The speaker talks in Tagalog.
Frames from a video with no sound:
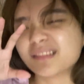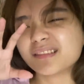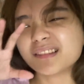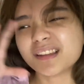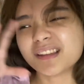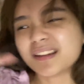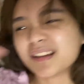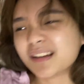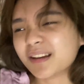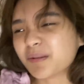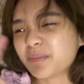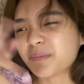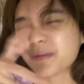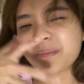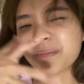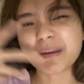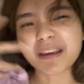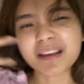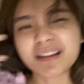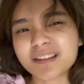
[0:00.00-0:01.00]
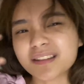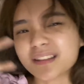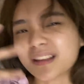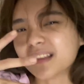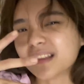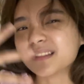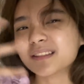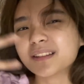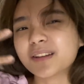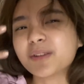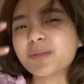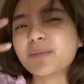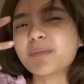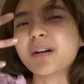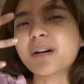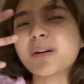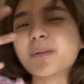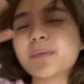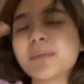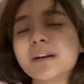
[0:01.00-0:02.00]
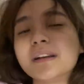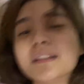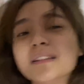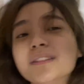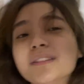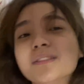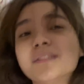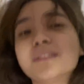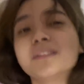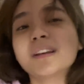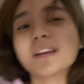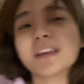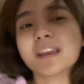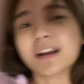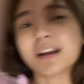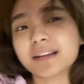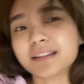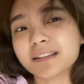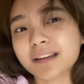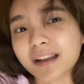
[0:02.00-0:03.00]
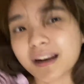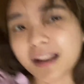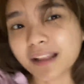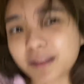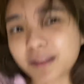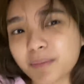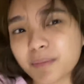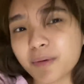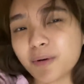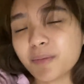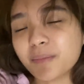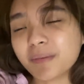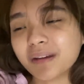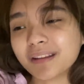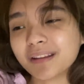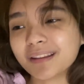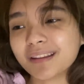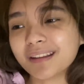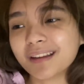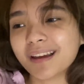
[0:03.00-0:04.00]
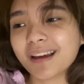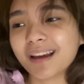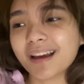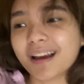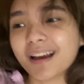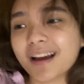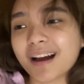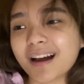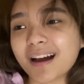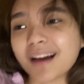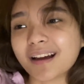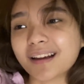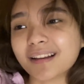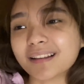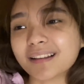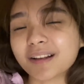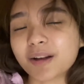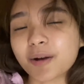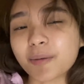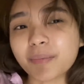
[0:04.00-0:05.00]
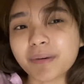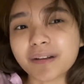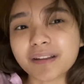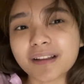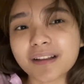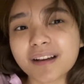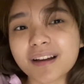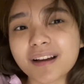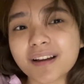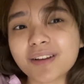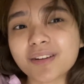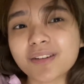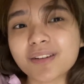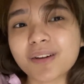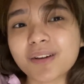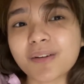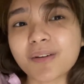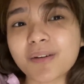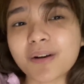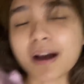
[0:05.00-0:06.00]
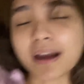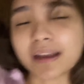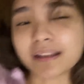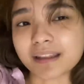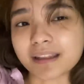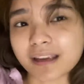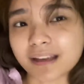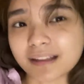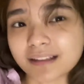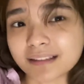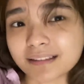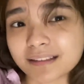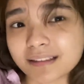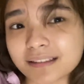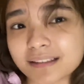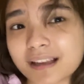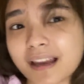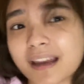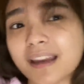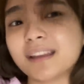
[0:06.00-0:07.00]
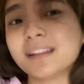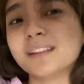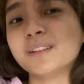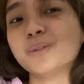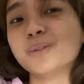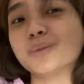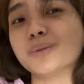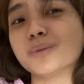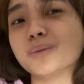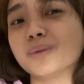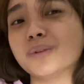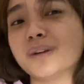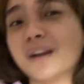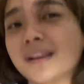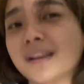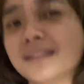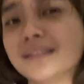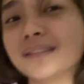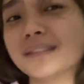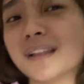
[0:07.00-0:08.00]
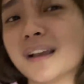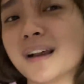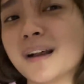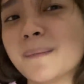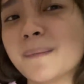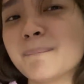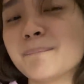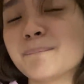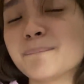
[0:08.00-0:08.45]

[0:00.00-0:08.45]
hindi na nagbe-make sense sa yung mga words. Yun yung nangyari sana at moment. At kapag nagaganon ako, I take it as a sign to rest na.